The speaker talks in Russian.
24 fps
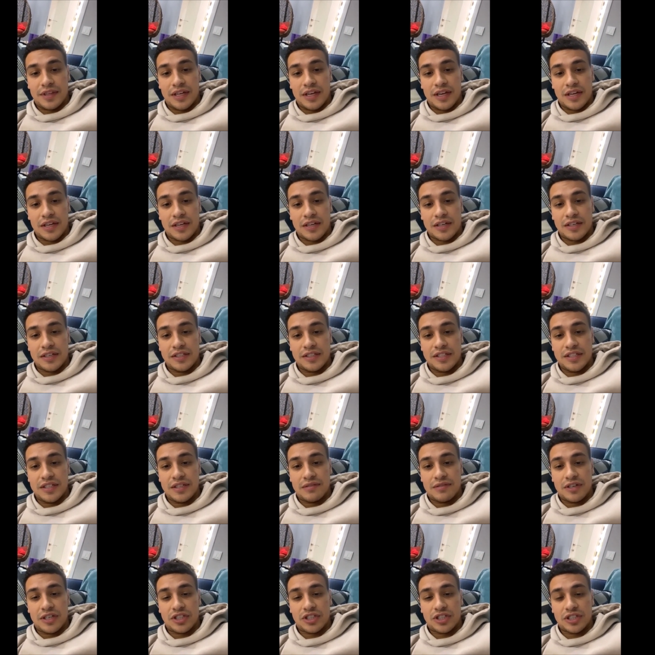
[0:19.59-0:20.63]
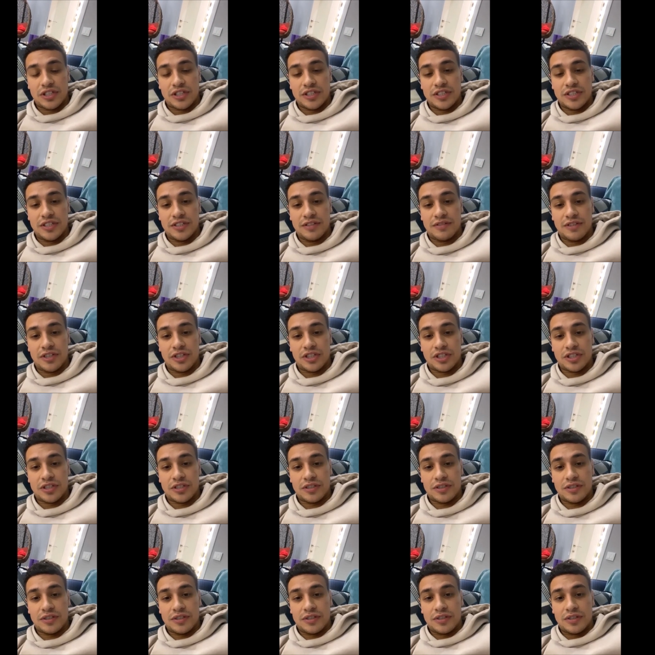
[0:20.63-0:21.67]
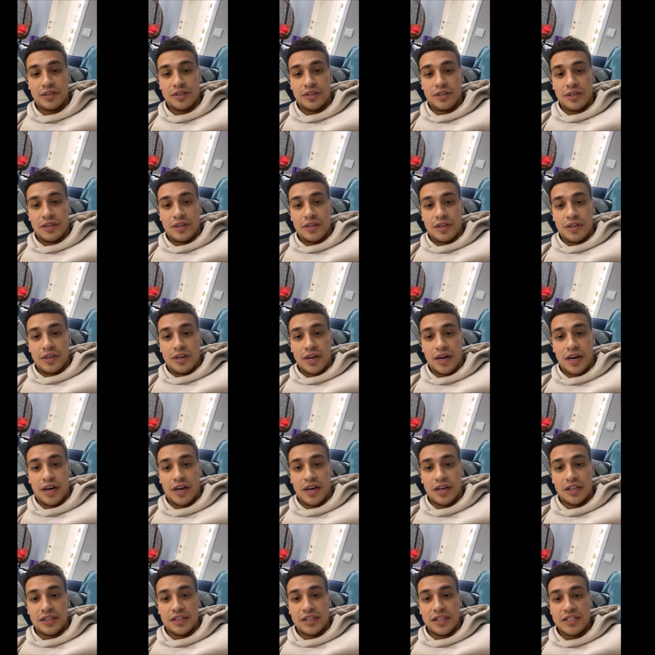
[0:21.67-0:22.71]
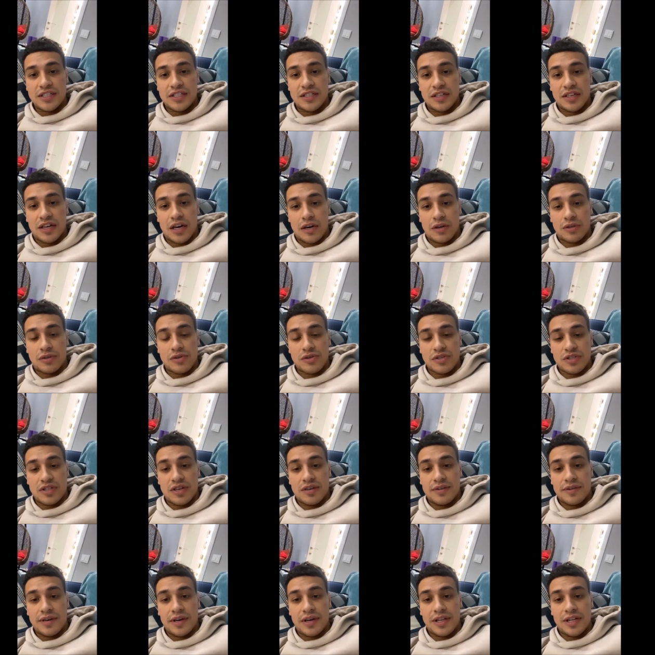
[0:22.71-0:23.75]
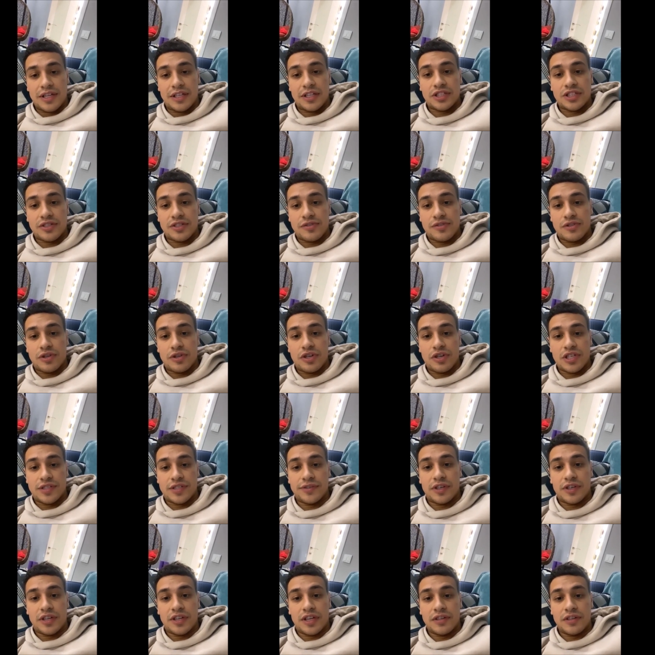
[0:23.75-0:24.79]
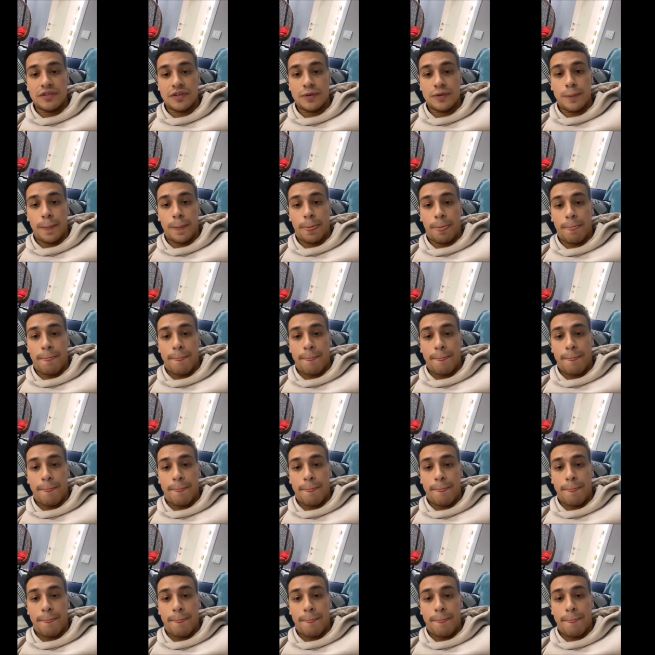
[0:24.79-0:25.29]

Так, где ваши, где ваши? А, тест на корону сдавал, я даже в сторис выкладывал.